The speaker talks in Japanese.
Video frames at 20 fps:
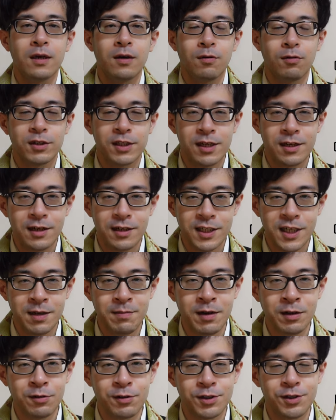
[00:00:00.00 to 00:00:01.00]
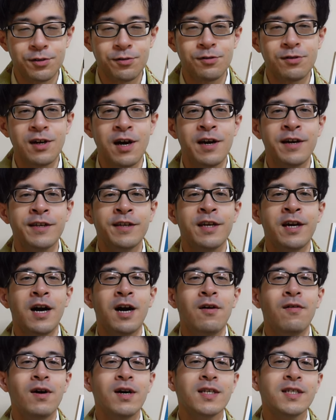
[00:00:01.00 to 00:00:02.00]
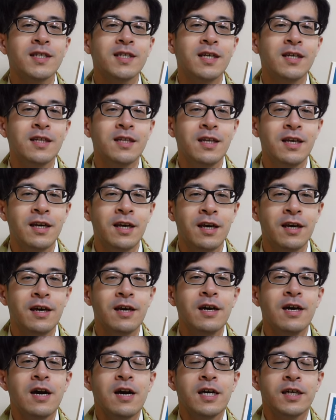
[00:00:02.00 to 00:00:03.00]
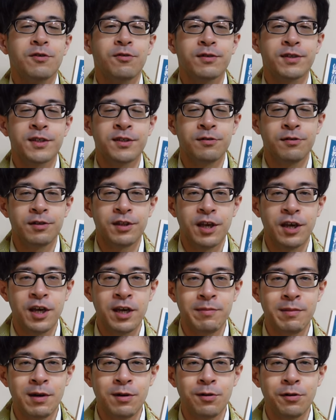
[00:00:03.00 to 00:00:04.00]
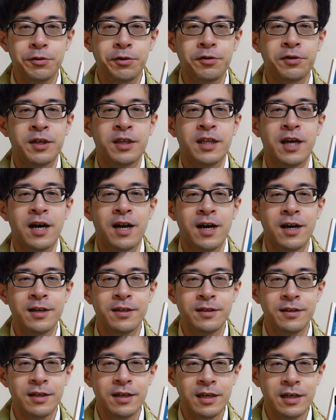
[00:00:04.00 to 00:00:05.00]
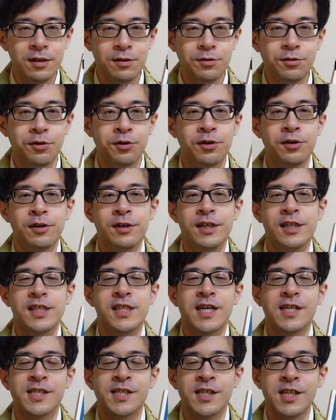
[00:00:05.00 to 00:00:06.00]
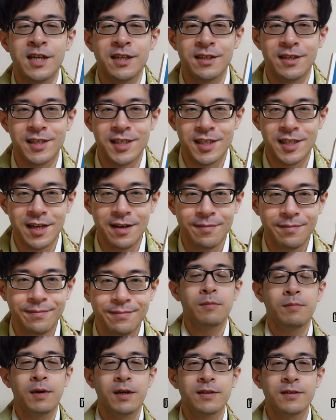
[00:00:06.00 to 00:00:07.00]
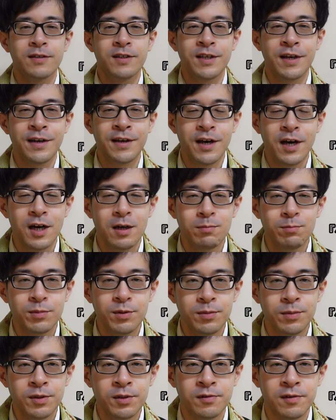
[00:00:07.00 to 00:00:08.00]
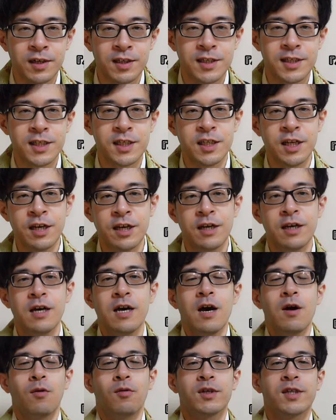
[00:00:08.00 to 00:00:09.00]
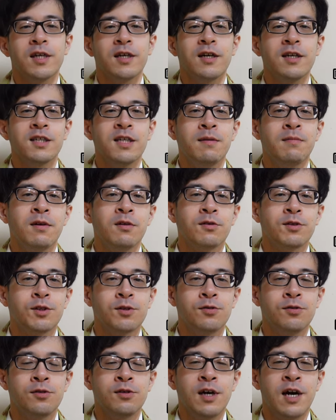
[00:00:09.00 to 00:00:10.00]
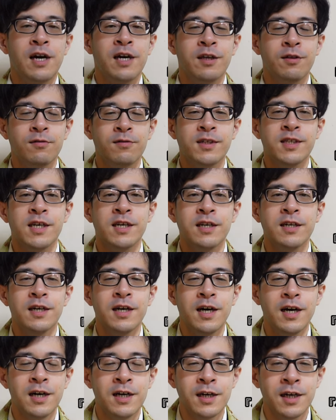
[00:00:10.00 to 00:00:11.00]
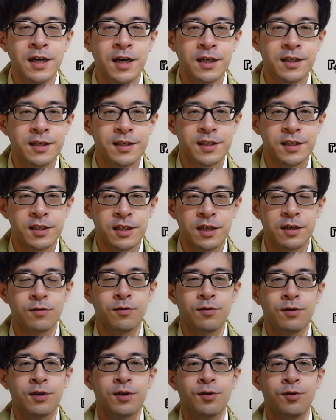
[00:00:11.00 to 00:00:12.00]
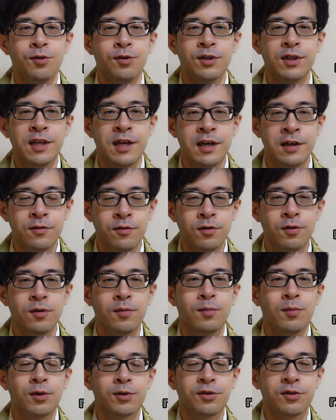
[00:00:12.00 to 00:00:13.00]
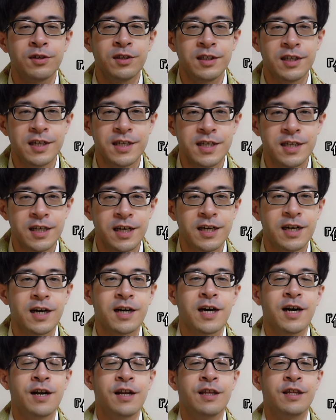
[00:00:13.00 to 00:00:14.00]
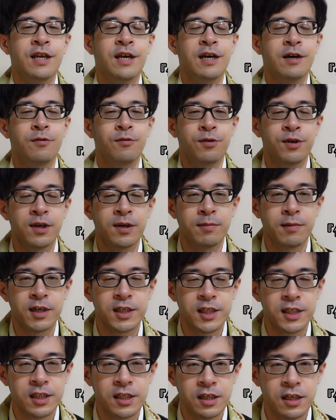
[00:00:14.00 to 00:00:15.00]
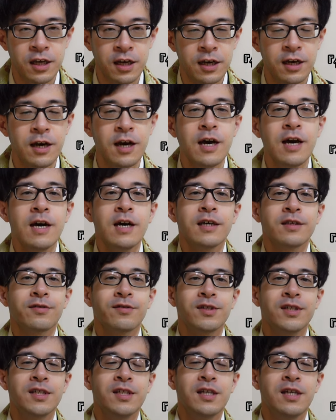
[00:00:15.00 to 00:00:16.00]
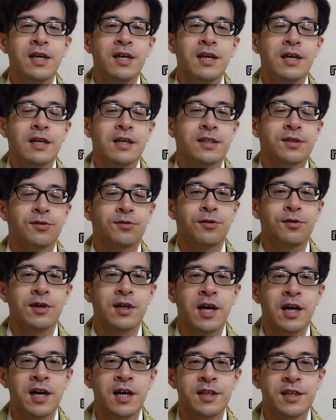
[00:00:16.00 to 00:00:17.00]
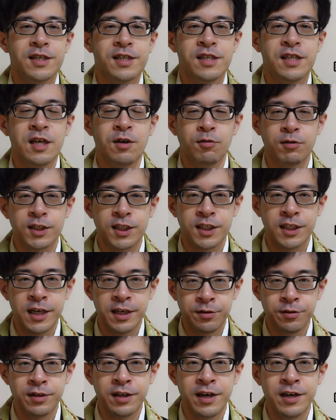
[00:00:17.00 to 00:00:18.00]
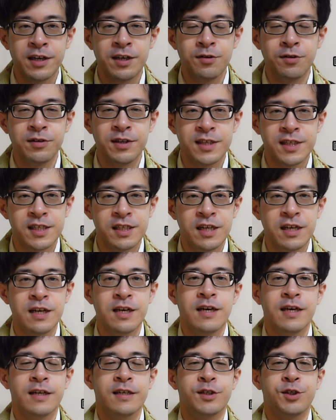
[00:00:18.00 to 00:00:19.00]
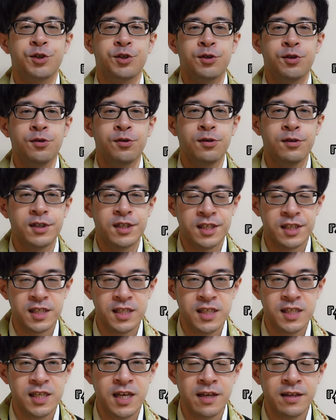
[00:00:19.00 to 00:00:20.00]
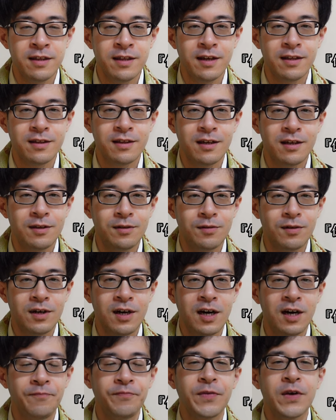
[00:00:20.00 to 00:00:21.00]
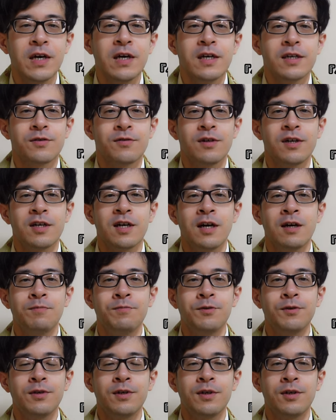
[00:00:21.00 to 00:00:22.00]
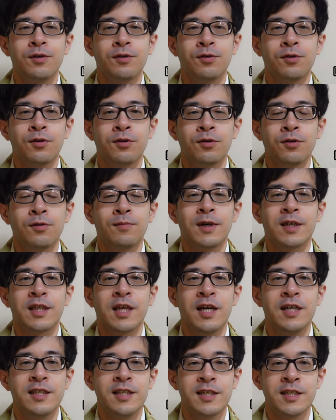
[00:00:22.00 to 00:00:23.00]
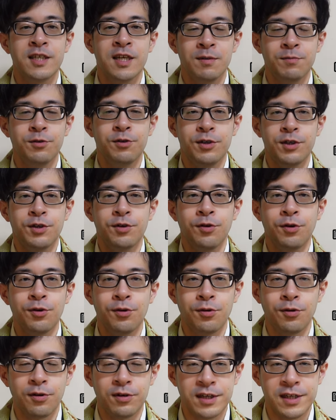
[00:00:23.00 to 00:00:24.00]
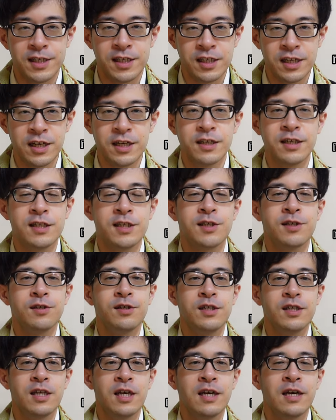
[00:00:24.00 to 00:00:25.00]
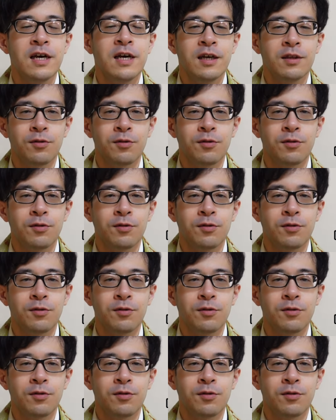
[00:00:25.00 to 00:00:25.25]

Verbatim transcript: お釈迦様の生涯に合わせて一つのテーマごとに並んでいるという一冊なんですね。まず前半部分はですねお釈迦様の生涯の前半がですねこう経典をもとにですね書かれておりましてそしてそこからですね教えの内容ですね修行実践だったりとかそれから仏教の、まあ、大切な仏教用語ですねについて